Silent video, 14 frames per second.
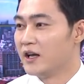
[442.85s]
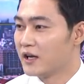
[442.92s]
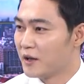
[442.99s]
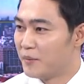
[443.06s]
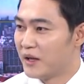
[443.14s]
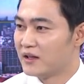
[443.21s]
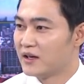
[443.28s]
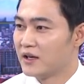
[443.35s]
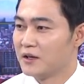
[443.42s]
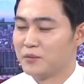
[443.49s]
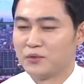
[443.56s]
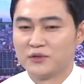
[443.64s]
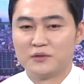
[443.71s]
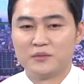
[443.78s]
이렇게 판단을
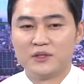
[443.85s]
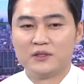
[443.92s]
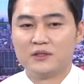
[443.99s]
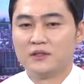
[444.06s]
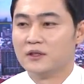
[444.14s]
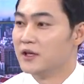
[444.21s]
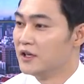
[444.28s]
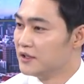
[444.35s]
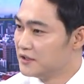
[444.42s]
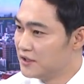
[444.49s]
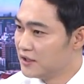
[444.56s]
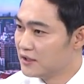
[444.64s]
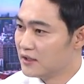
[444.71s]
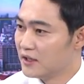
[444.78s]
해보시면은
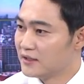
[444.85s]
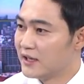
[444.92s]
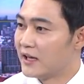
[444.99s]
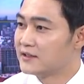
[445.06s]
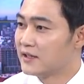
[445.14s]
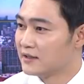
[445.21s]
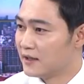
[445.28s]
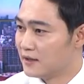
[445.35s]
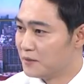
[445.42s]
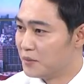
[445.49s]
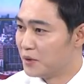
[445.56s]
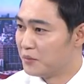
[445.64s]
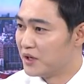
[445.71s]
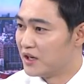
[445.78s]
최근에 4차
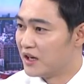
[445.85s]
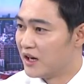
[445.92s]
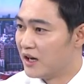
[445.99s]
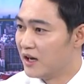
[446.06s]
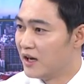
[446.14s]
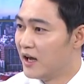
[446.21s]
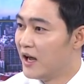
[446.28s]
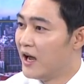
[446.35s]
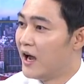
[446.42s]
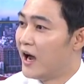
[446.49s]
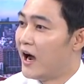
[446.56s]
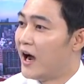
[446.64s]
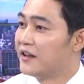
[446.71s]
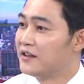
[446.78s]
산업혁명이나 아.
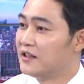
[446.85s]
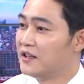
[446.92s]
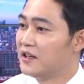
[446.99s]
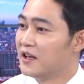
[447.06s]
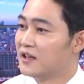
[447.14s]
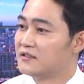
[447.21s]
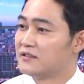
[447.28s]
IT의